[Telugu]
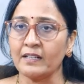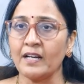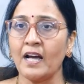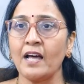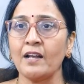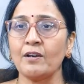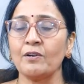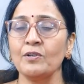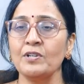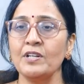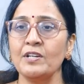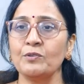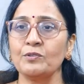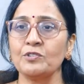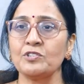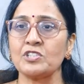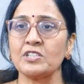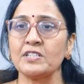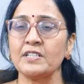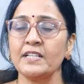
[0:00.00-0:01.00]
కారులోనే
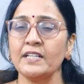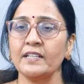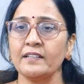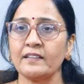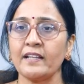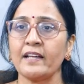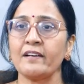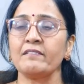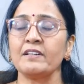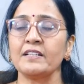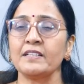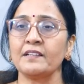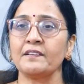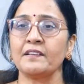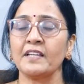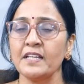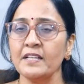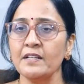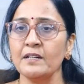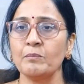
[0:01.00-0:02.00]
ఉంచండి తర్వాత
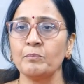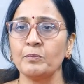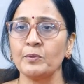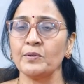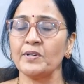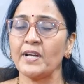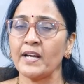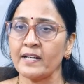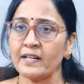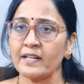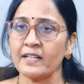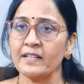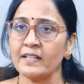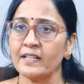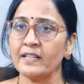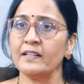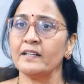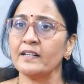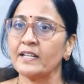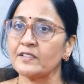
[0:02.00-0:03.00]
దిగినప్పుడు
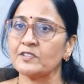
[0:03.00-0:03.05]
ఎక్కడన్నా